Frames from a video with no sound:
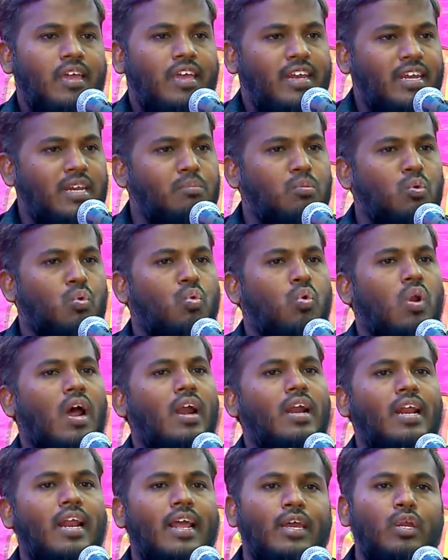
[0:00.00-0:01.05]
இன்னும்
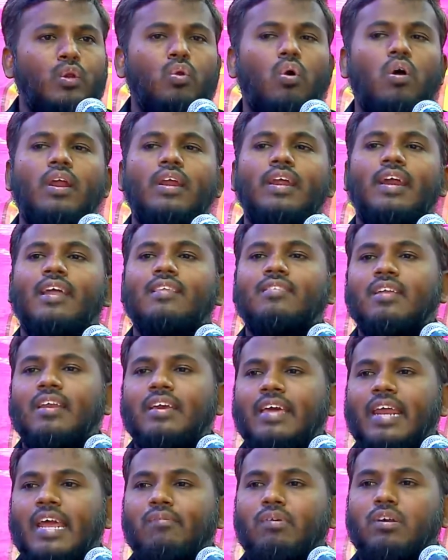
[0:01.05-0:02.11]
குரானில இன்னொரு இடத்தில்
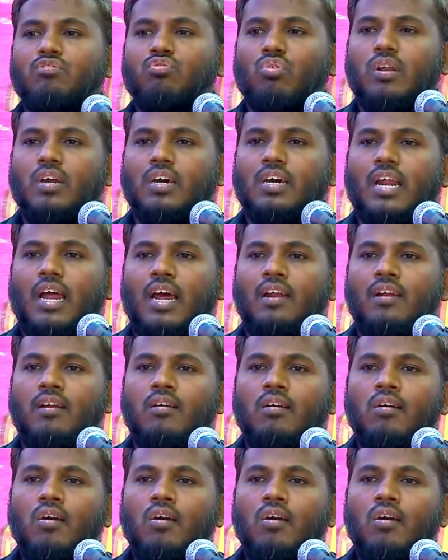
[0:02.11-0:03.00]
இறைவன் சொல்லுகிறான்